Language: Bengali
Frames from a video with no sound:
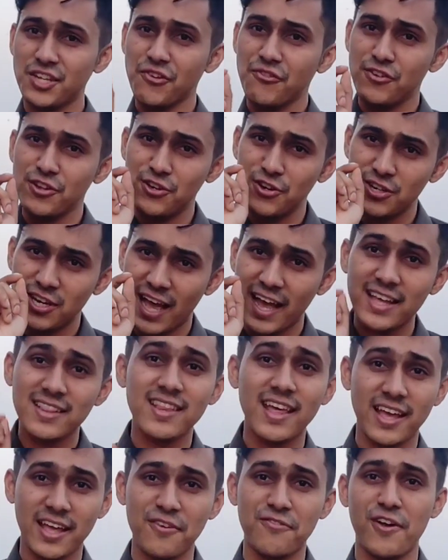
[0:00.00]
সেই ভিডিওটি
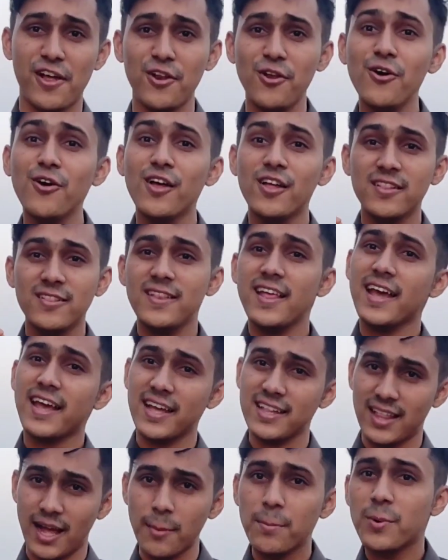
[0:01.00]
আগে দেখে ফেলো
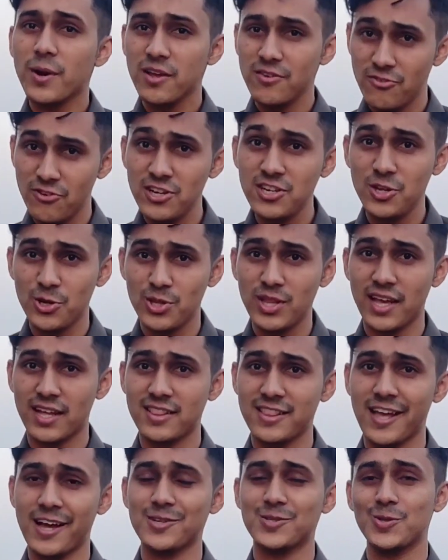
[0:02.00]
দেখে তারপরে এই ভিডিও
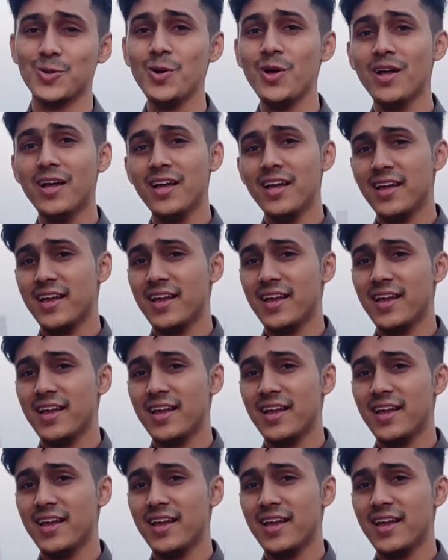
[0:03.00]
দেখতে আসো